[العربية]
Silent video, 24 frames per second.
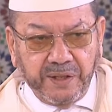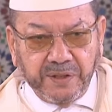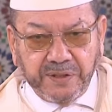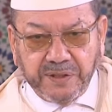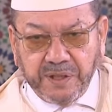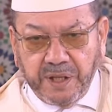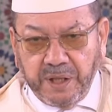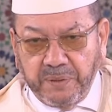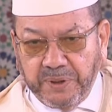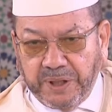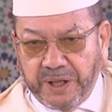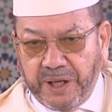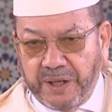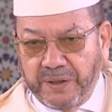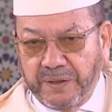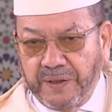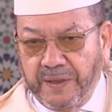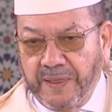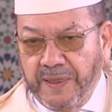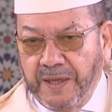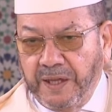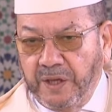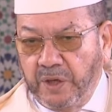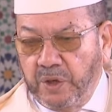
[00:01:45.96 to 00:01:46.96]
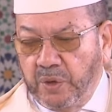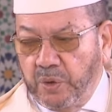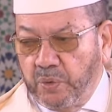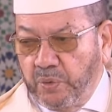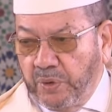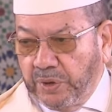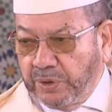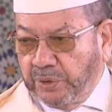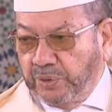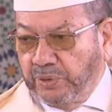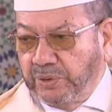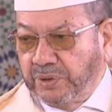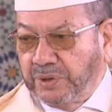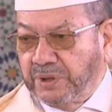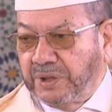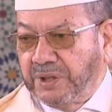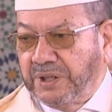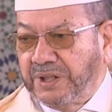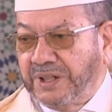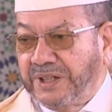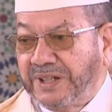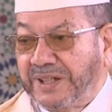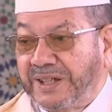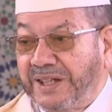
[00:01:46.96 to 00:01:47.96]
سابقا وضع
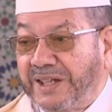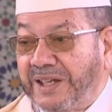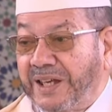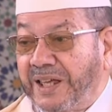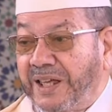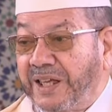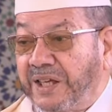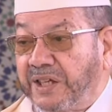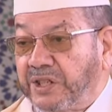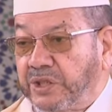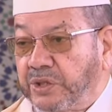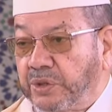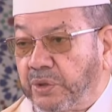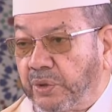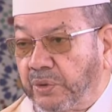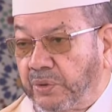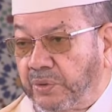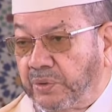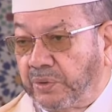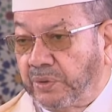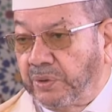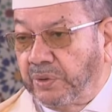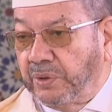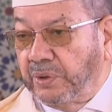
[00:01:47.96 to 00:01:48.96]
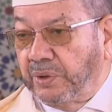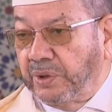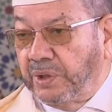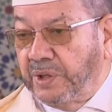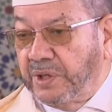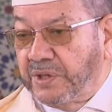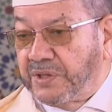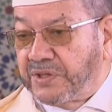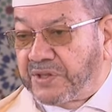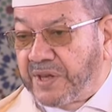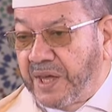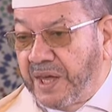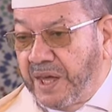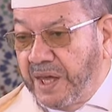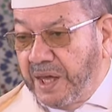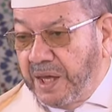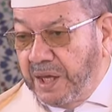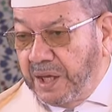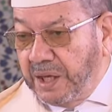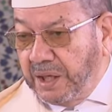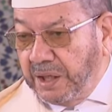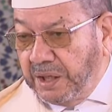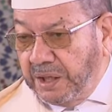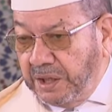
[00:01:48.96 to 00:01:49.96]
إلهي
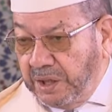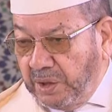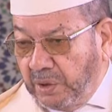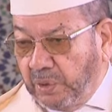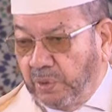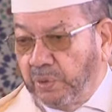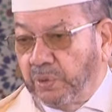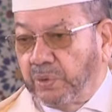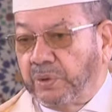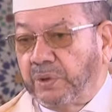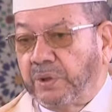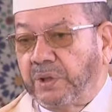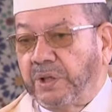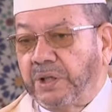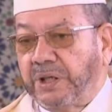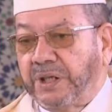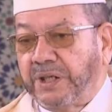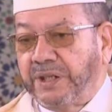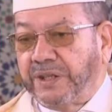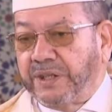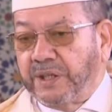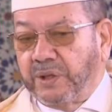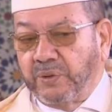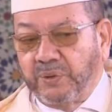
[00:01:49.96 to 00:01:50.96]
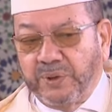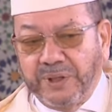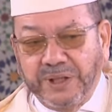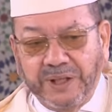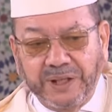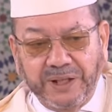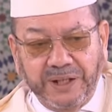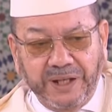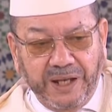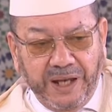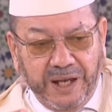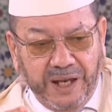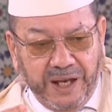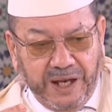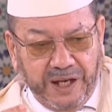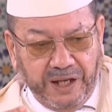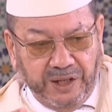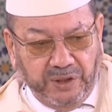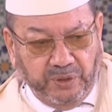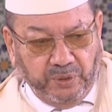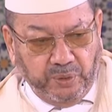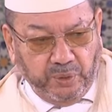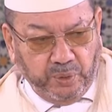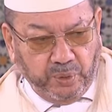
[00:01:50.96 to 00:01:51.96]
سائق لذوي
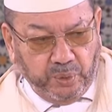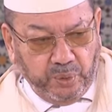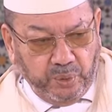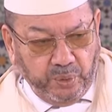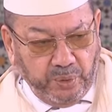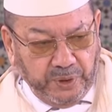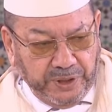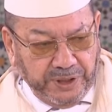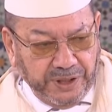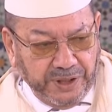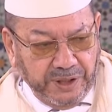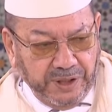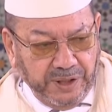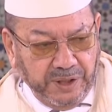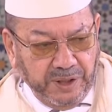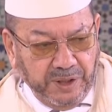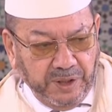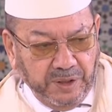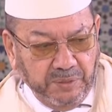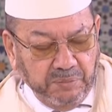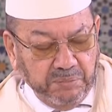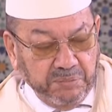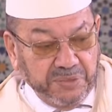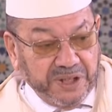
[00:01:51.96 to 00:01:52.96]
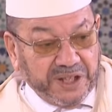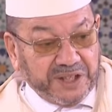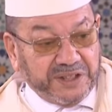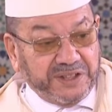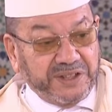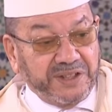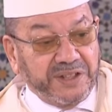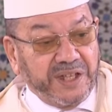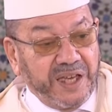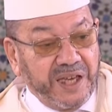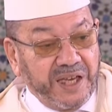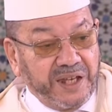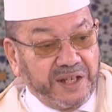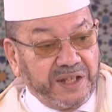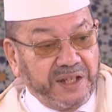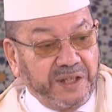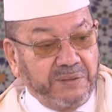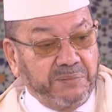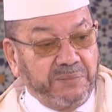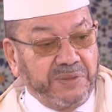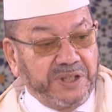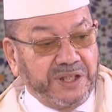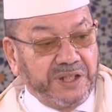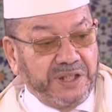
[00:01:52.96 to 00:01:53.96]
العقول
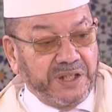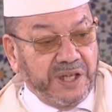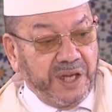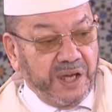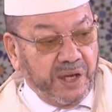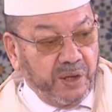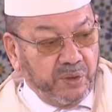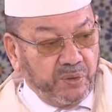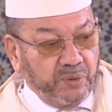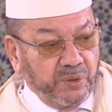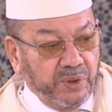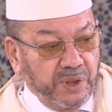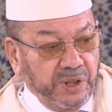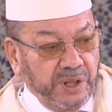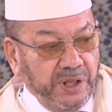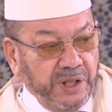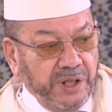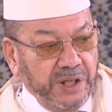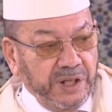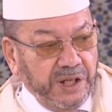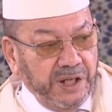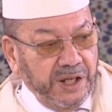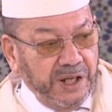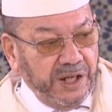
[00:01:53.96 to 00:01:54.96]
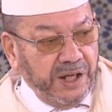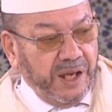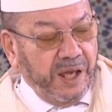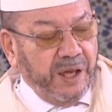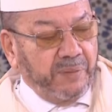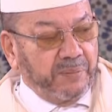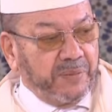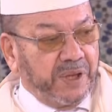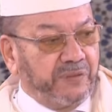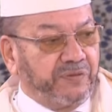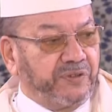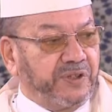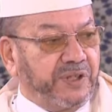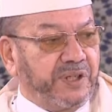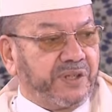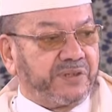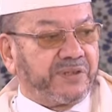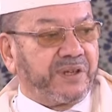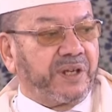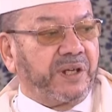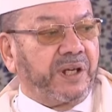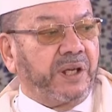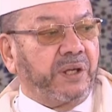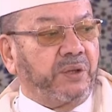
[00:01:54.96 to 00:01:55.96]
باختيارهم إياه إلى ما فيه
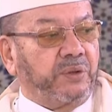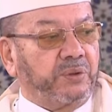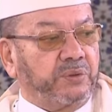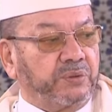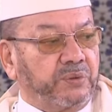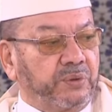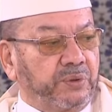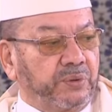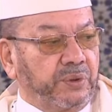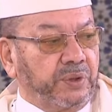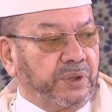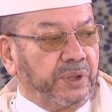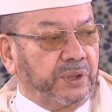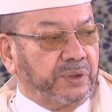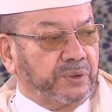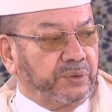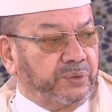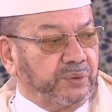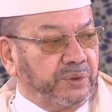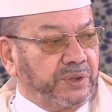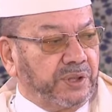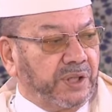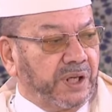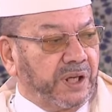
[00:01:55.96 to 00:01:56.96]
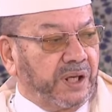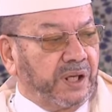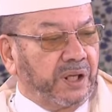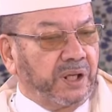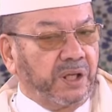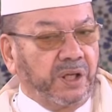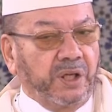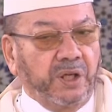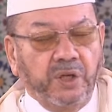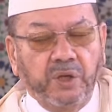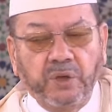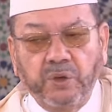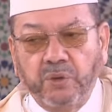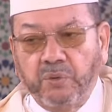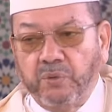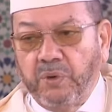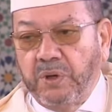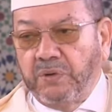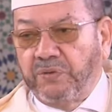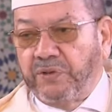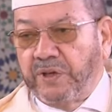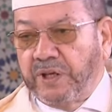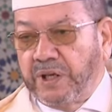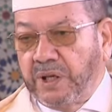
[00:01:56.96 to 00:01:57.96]
صلاح الدنيا
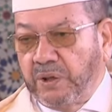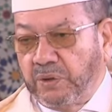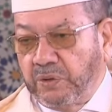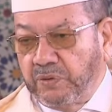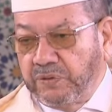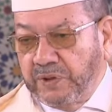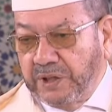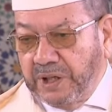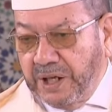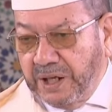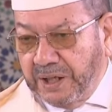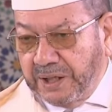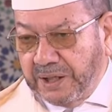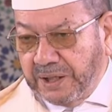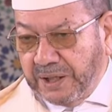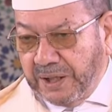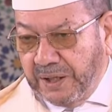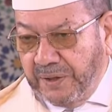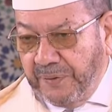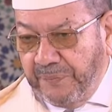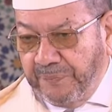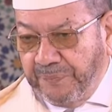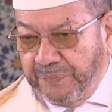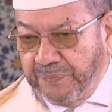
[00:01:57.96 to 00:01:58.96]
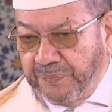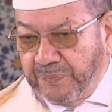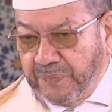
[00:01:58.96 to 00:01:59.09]
والفلاح في الآخرة